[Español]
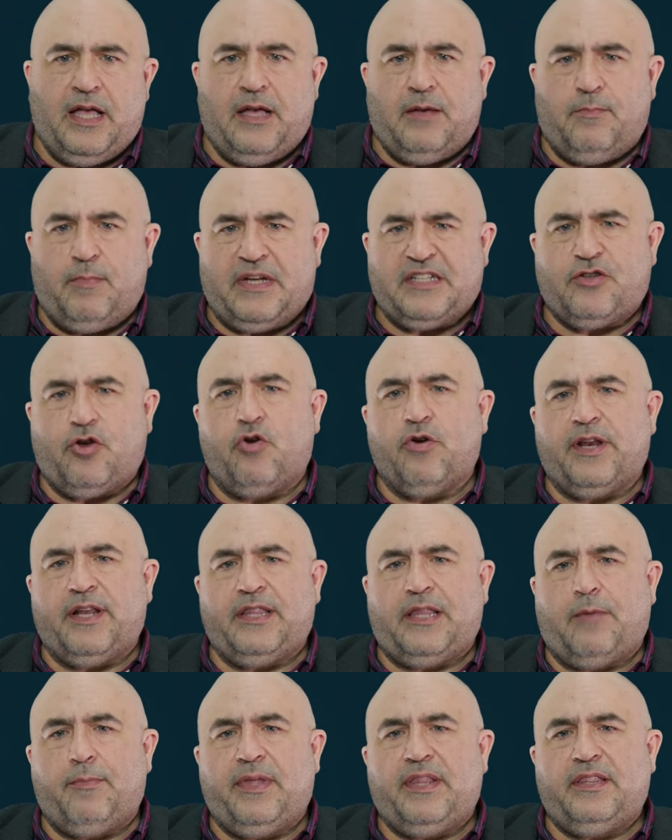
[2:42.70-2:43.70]
Más
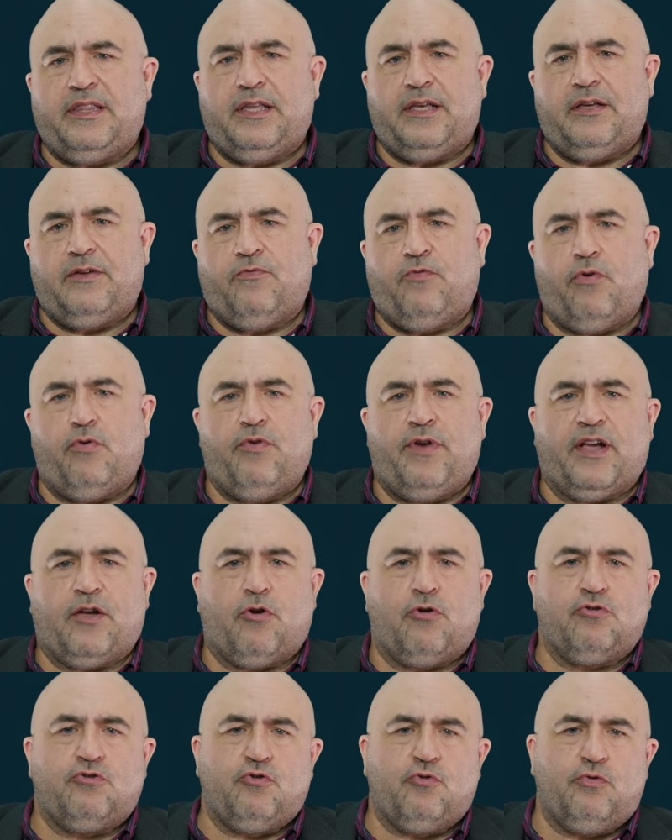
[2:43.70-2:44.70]
concretamente fue una
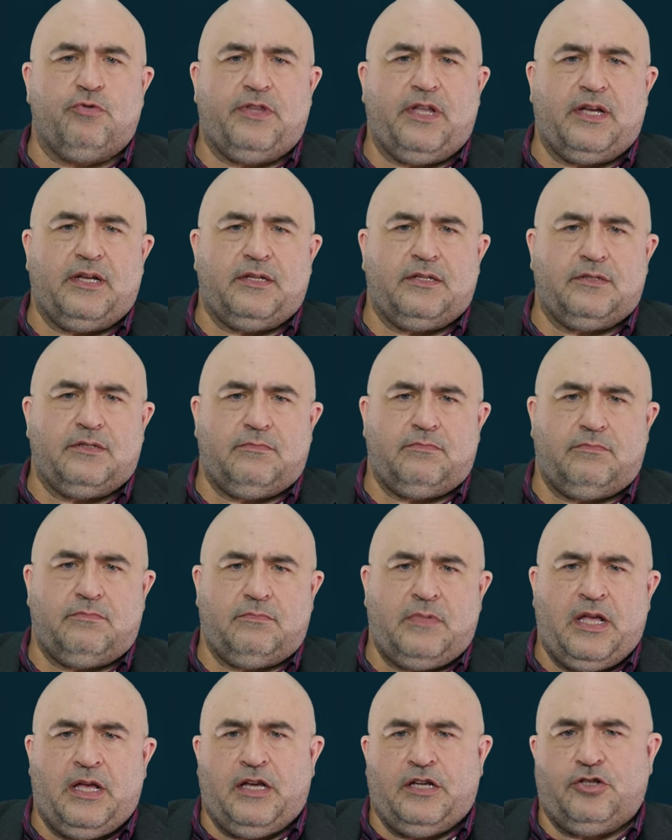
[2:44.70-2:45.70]
consulta
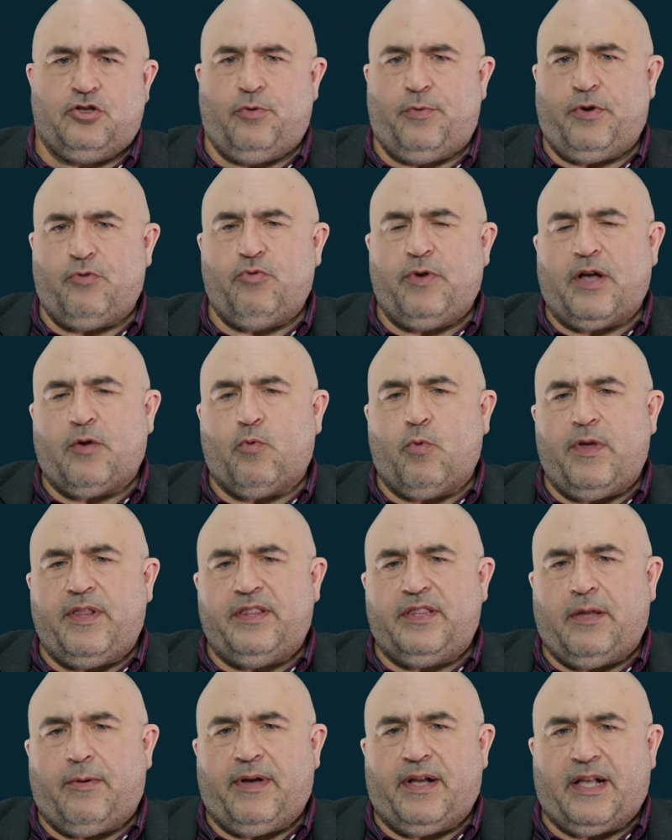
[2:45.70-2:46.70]
sobre una
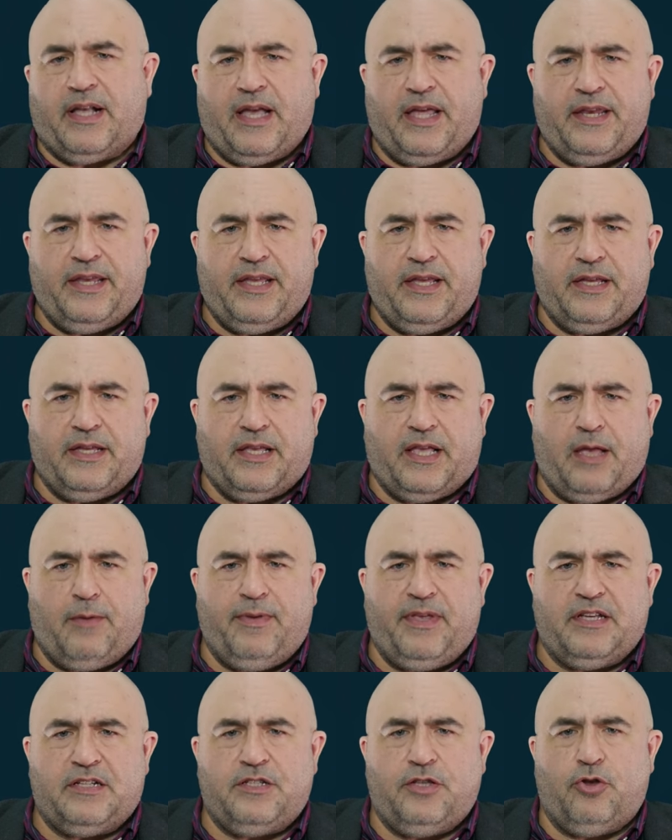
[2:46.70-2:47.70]
cuenta bancaria que
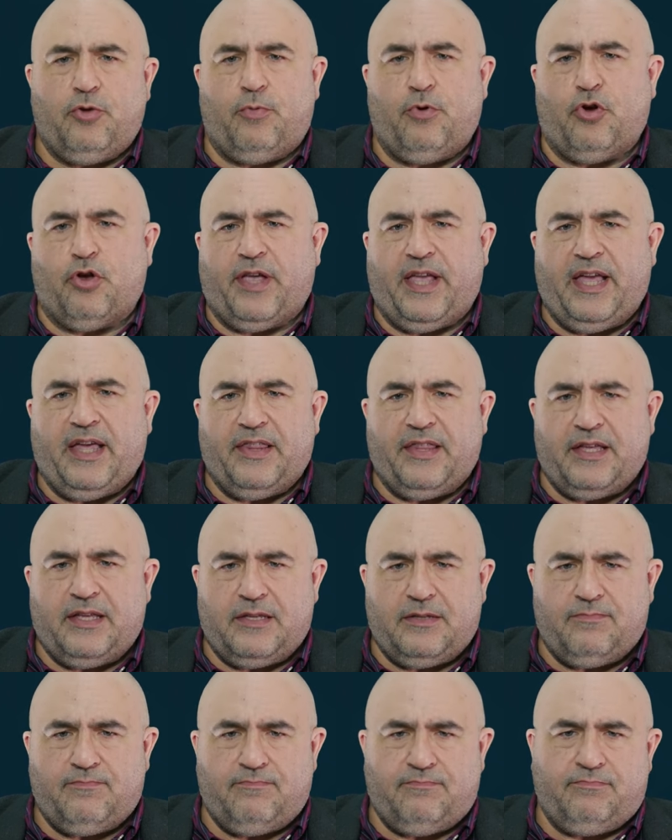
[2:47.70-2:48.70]
había sido bloqueada,
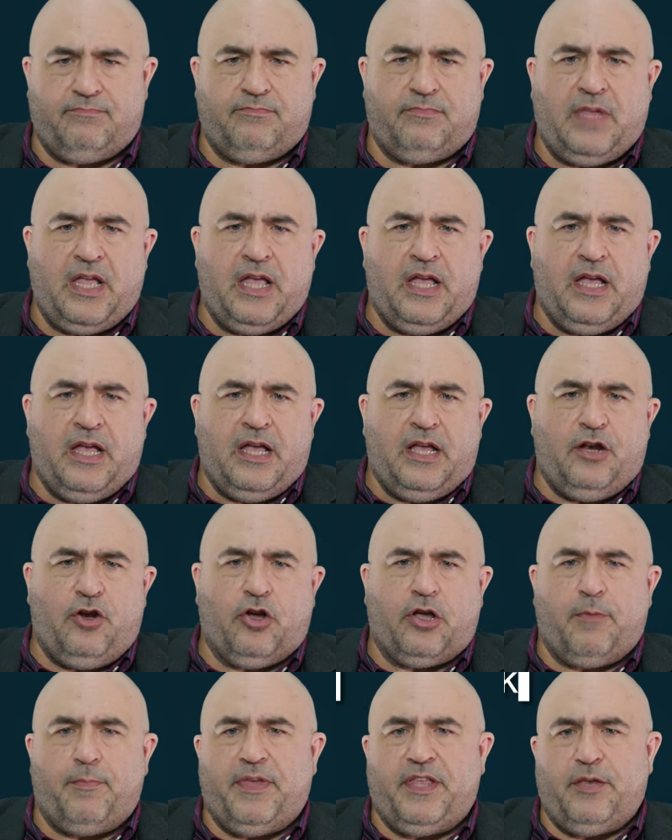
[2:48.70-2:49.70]
lo
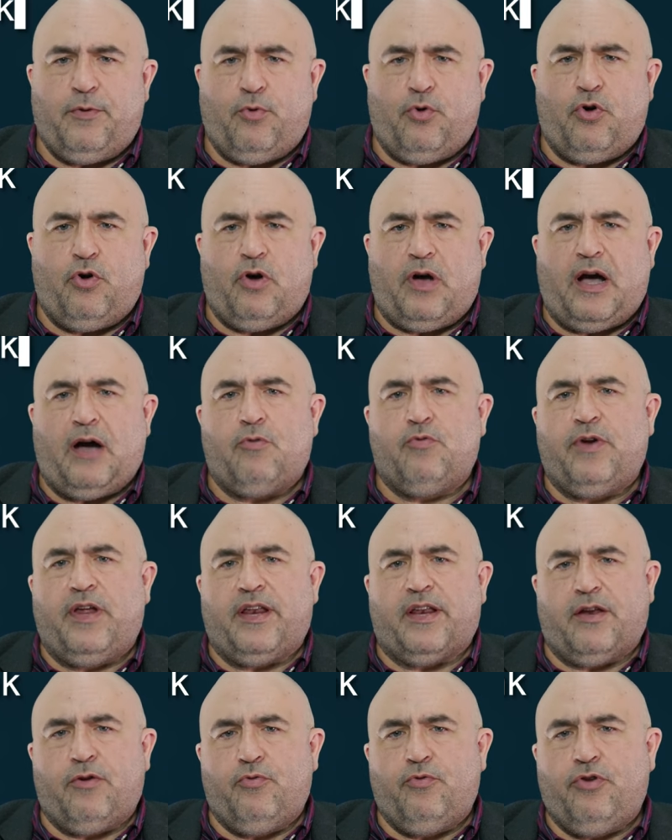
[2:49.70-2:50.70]
que me llevó a una
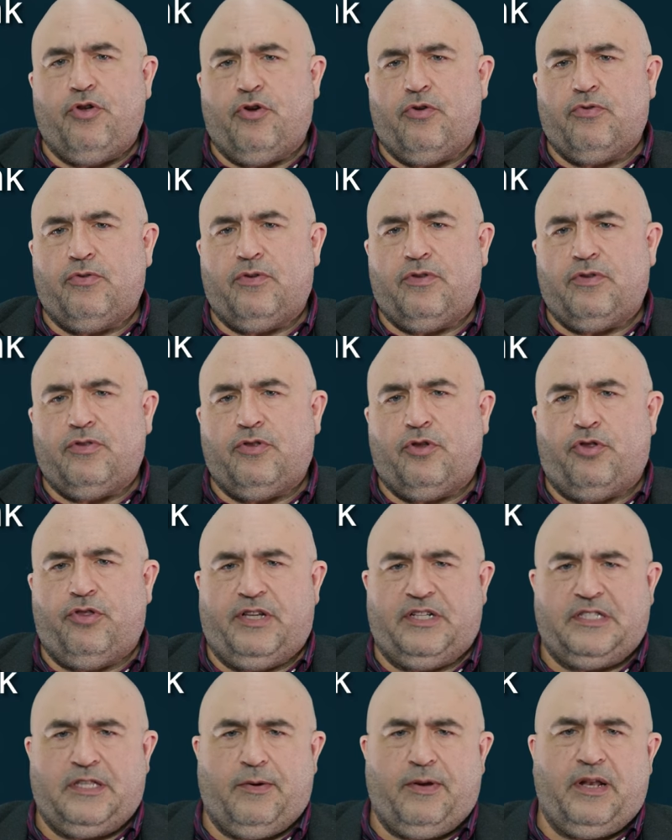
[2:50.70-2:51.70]
reunión donde
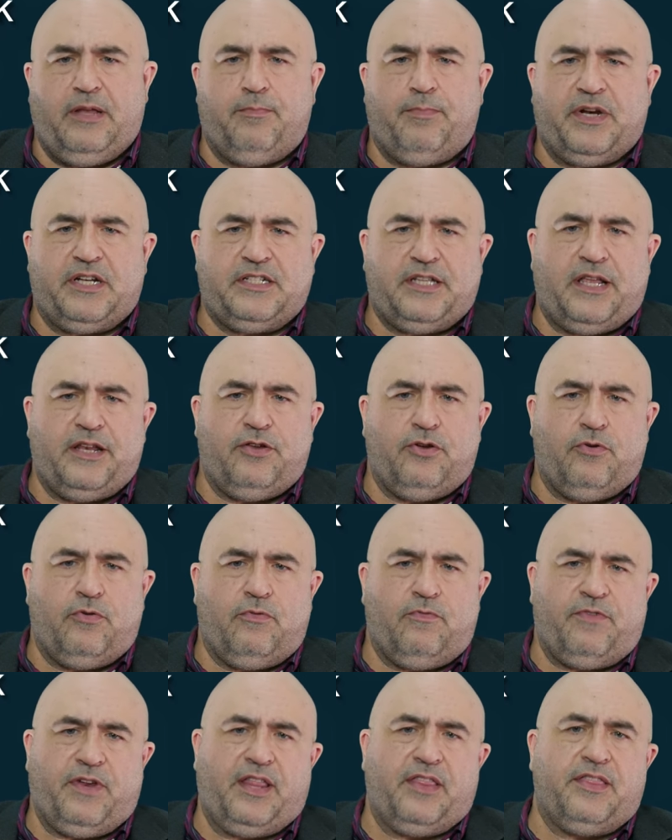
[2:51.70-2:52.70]
estaba el empresario
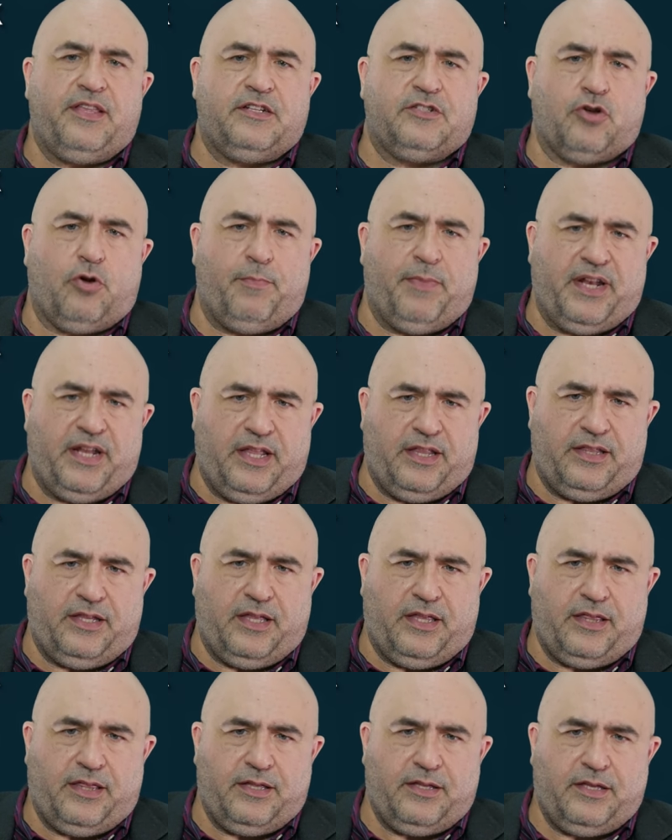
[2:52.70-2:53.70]
Francisco
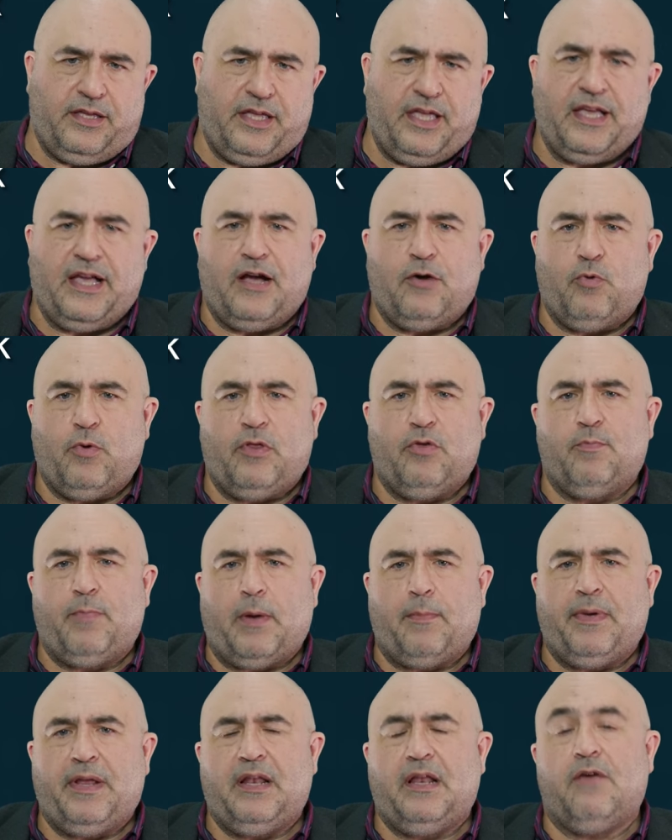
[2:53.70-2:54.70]
Menéndez, quien ha jugado un
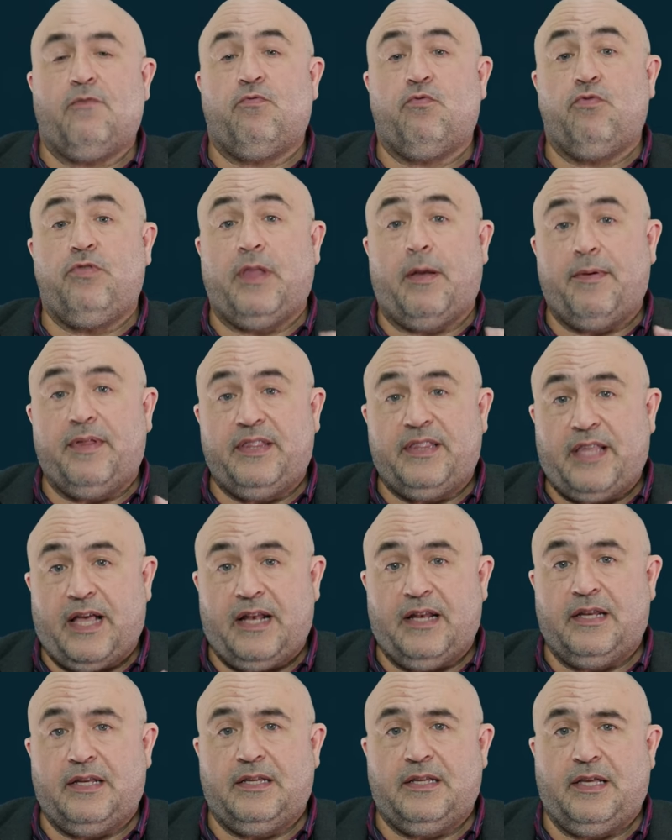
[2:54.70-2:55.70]
papel
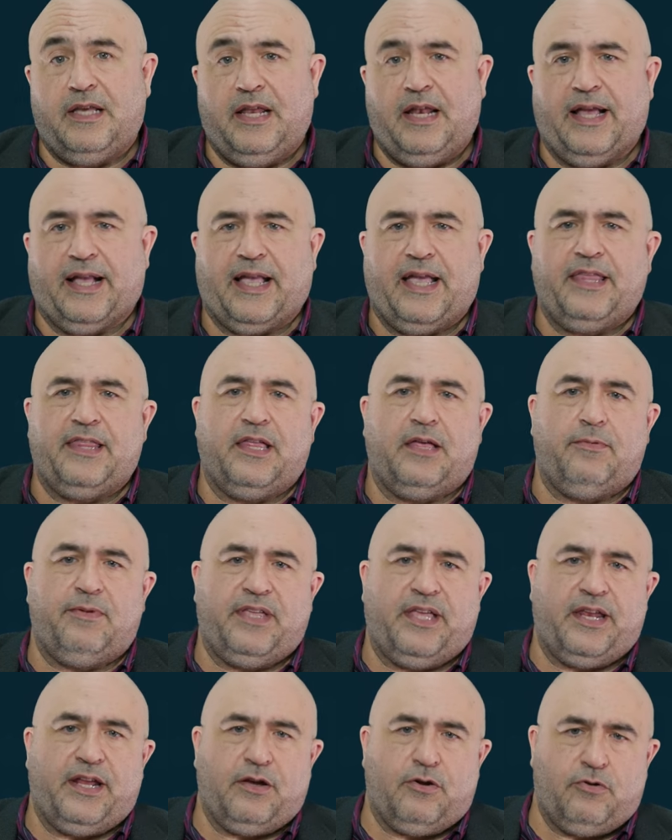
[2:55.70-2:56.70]
fundamental en la caída de
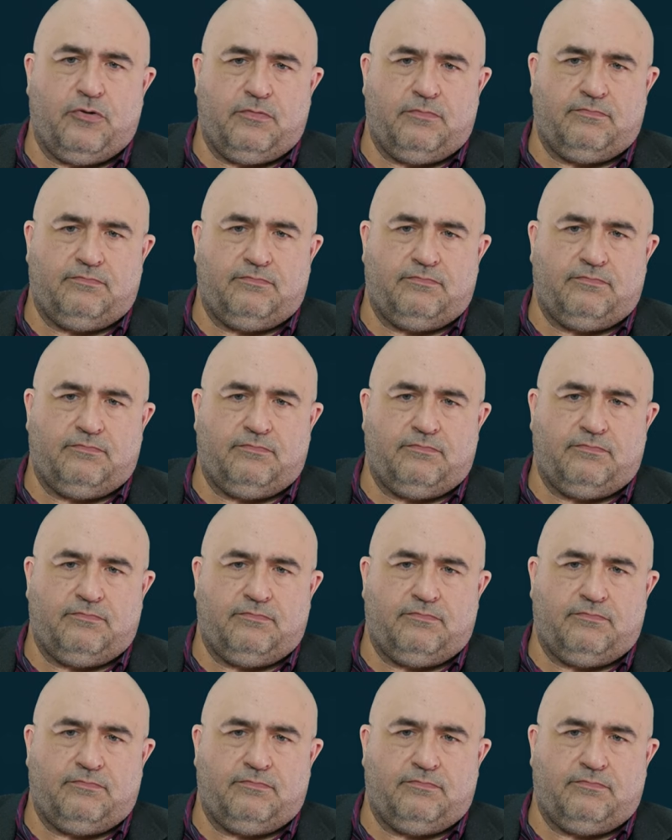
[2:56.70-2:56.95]
Villarejo.